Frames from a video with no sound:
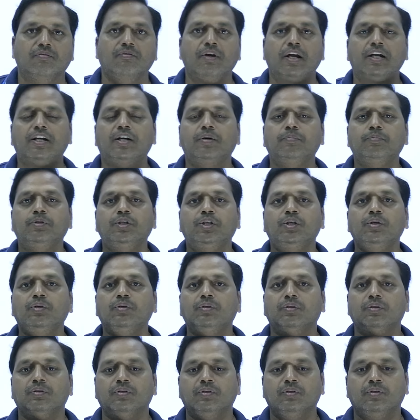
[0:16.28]
వెల్కమ్ టు
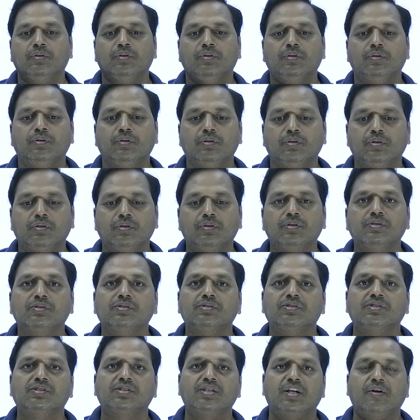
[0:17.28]

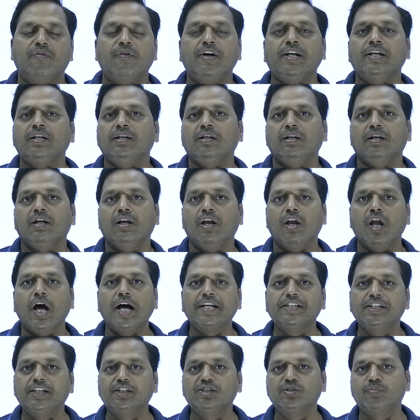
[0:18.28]
శ్రవణ్
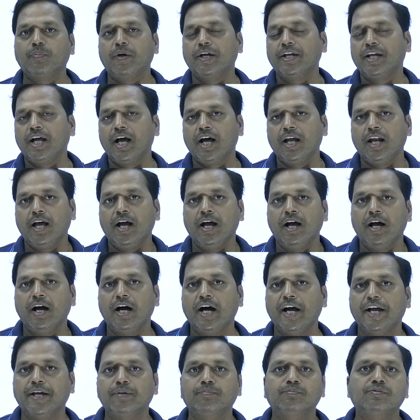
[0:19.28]
లాజిక్స్ పన్నాల
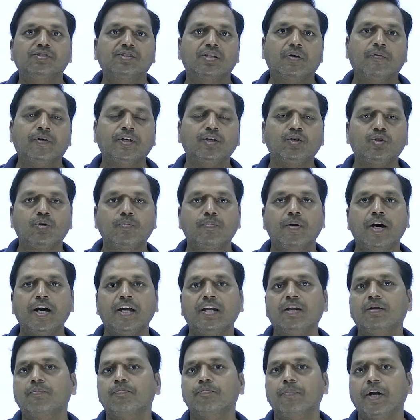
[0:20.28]
ఐఎమ్ శ్రవణ్
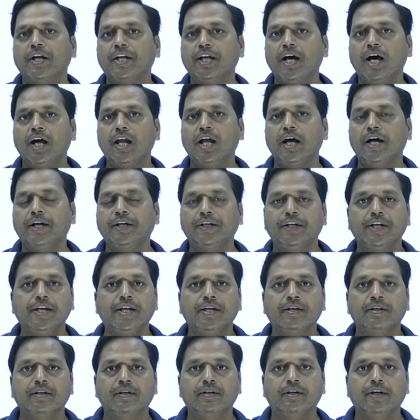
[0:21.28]
కుమార్ పన్నాల అండి
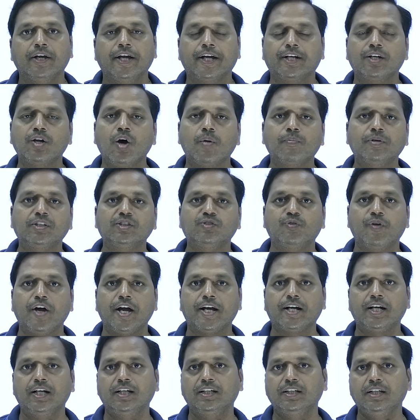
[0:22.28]
ఎకనామిక్స్
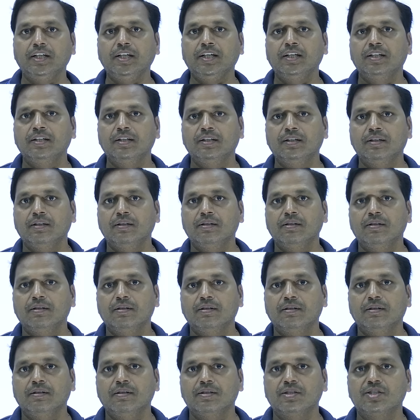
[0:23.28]
ఫ్యాకల్టీ
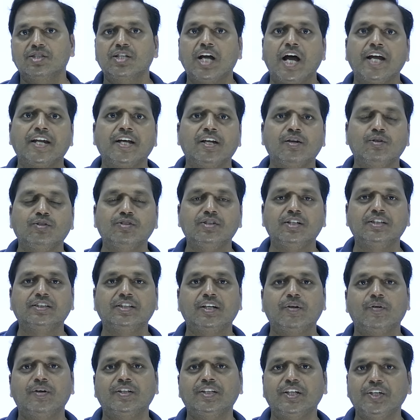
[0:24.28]
చాలా రోజుల
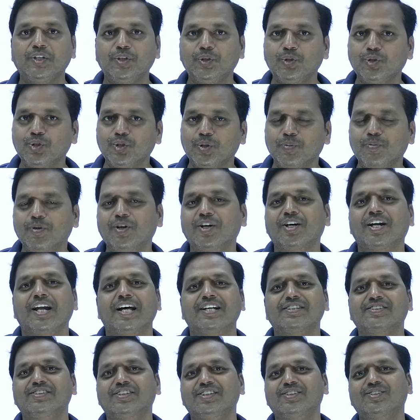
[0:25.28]
తర్వాత యూట్యూబ్లో
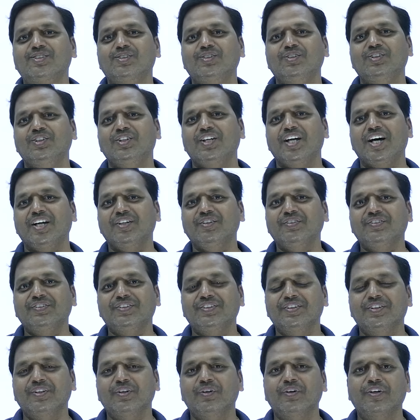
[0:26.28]
క్లాస్ తీసుకుంటున్నాను
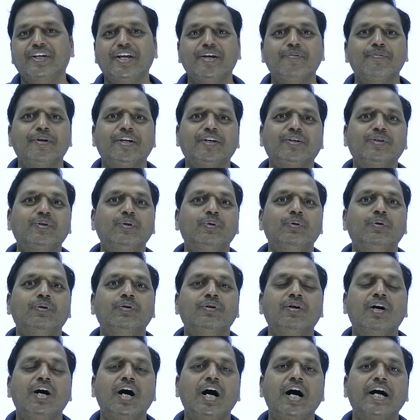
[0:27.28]
ఓకే మనకు
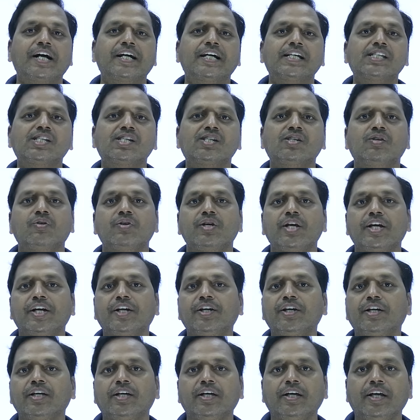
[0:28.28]
ఆగస్టు
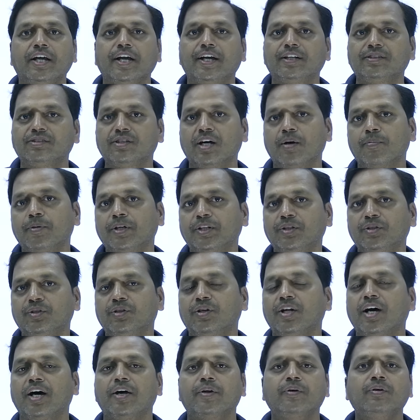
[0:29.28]
ఏడుకి ఎగ్జామ్
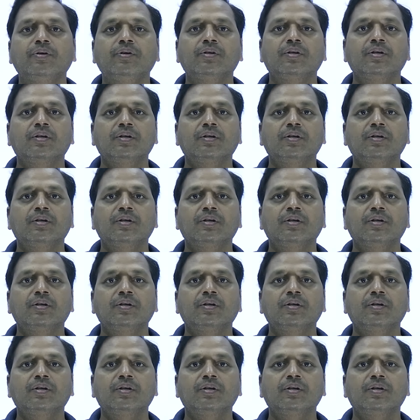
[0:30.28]
అంటున్నారు